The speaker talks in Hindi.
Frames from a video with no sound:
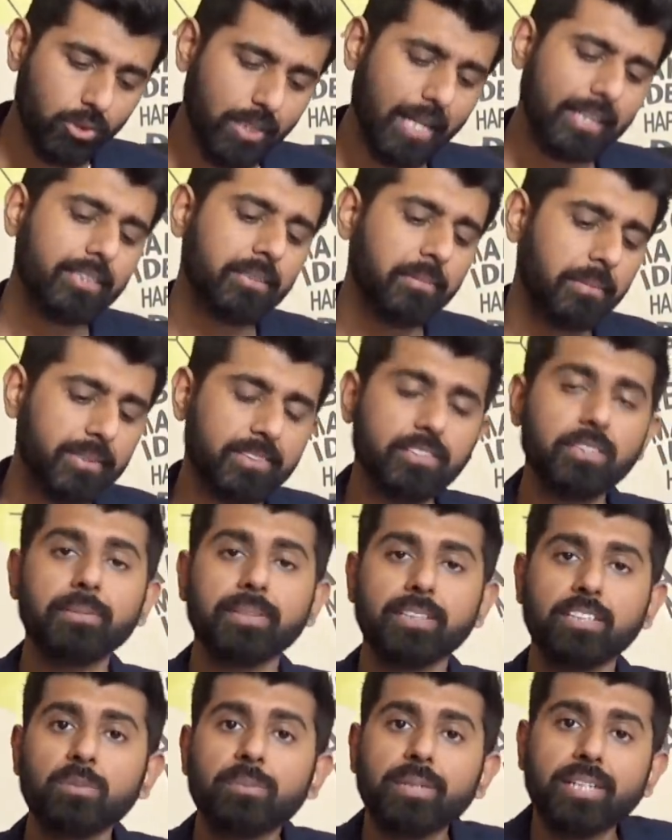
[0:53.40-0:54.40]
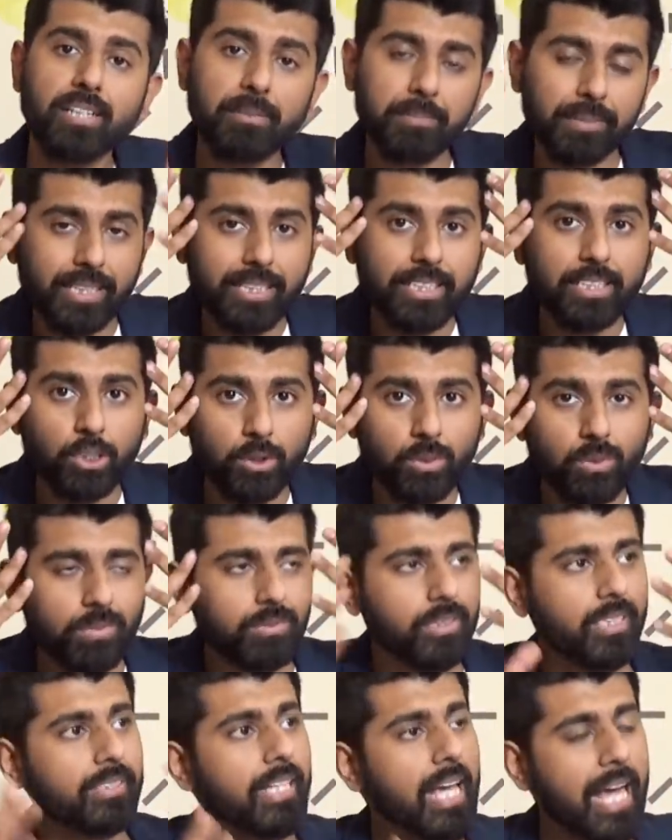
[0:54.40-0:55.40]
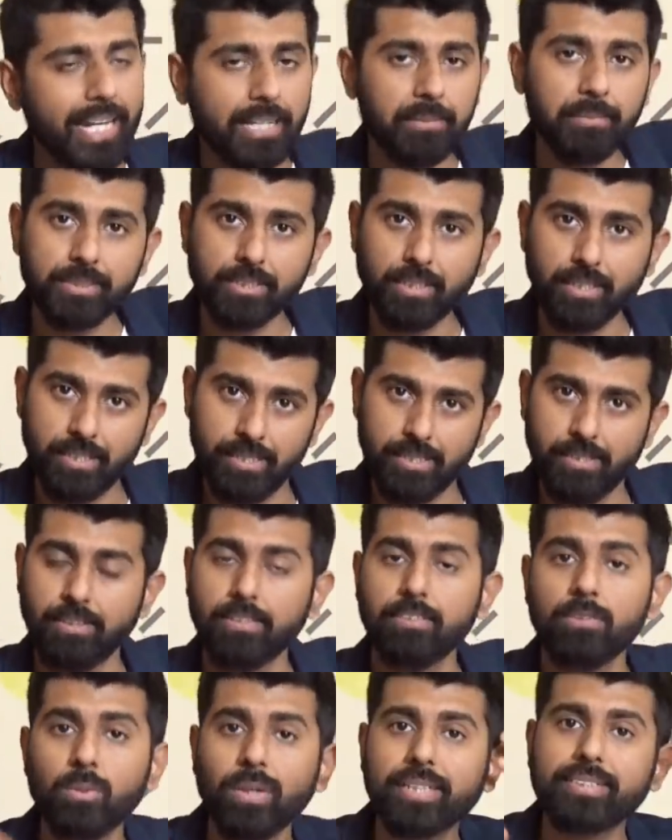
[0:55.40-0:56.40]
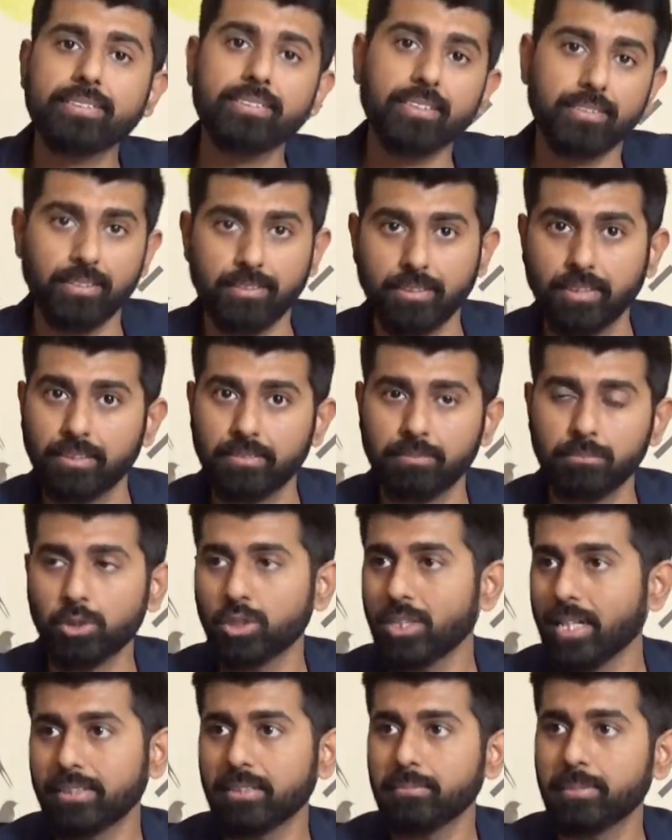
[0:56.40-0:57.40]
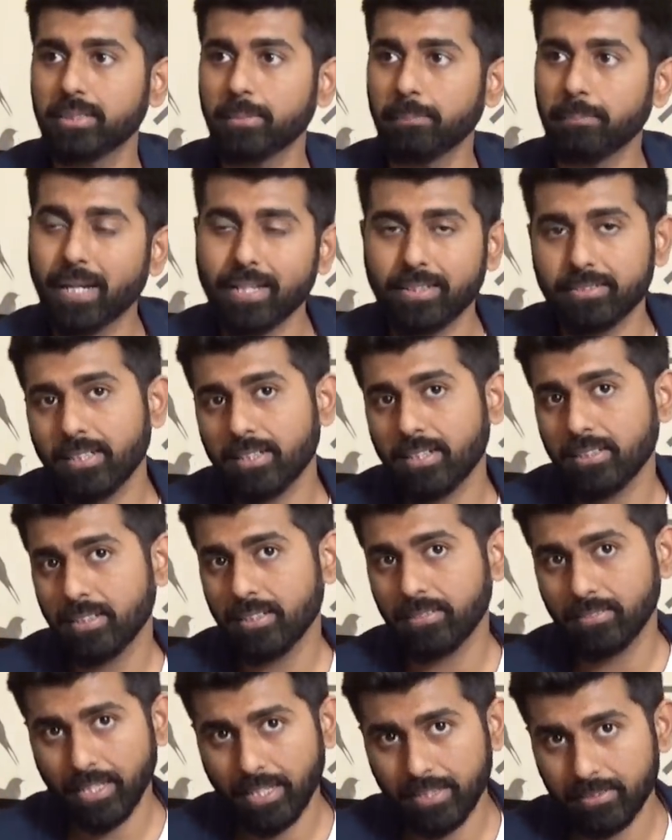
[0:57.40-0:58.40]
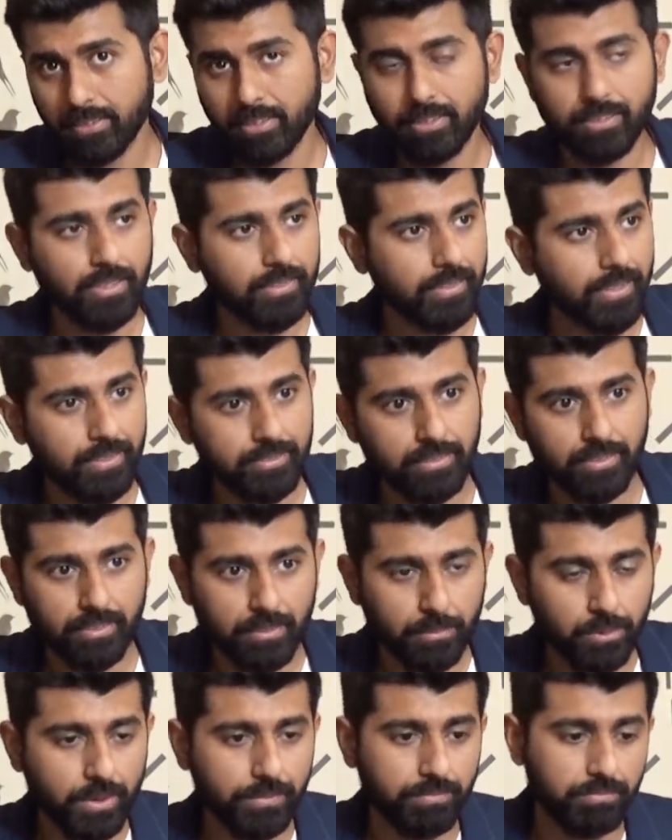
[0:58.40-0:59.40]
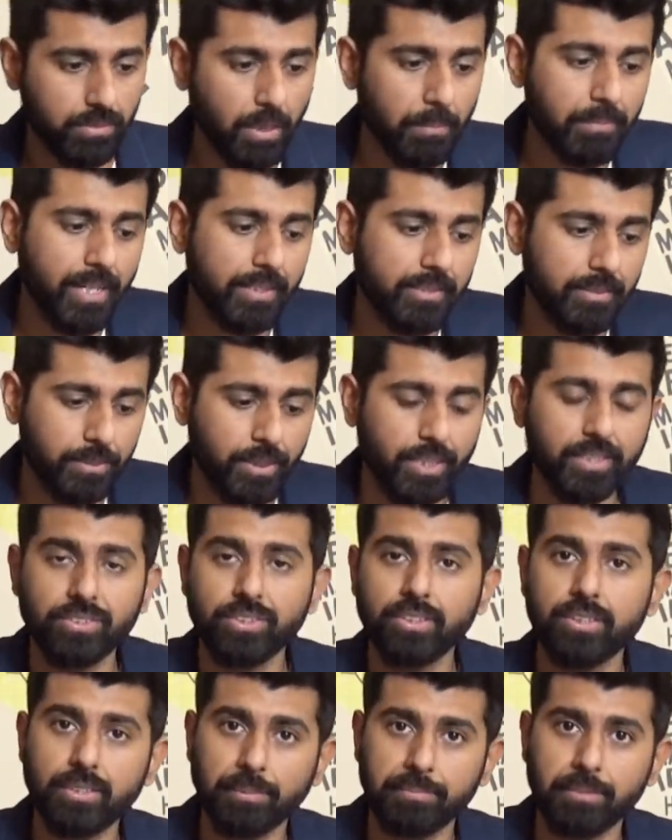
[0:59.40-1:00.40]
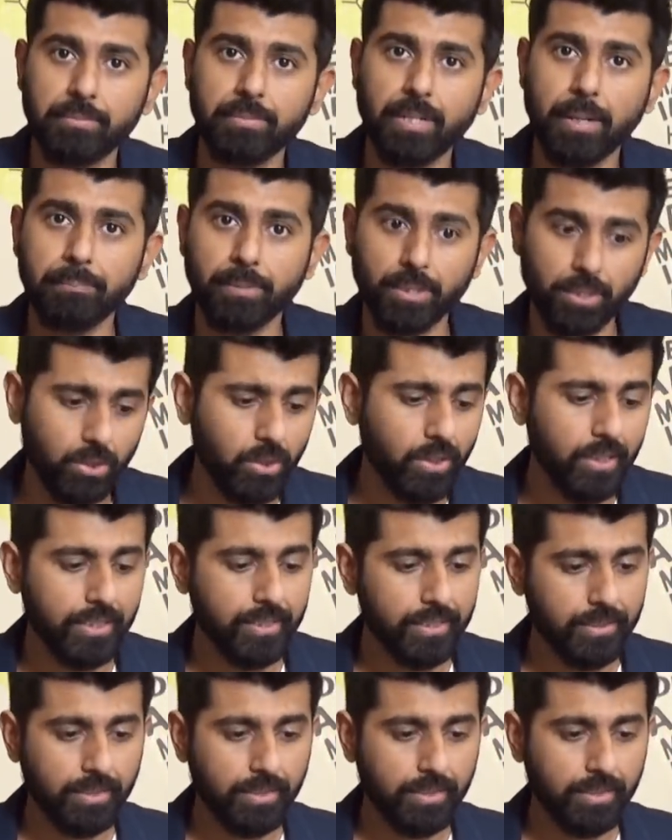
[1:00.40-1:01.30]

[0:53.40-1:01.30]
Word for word: तो याद है जब हिस्ट्री पढ़ रहे तो मेरे लिए पता नहीं क्यों जैसे एने में चला ना वो वैसे चलता था मुझे याद नहीं मैं जब बारह साल का था ग्यारह साल का था तेरह साल का था मुझे तब याद है मेरे हिस्ट्री चैप्टर में आप पढ़ रहे हो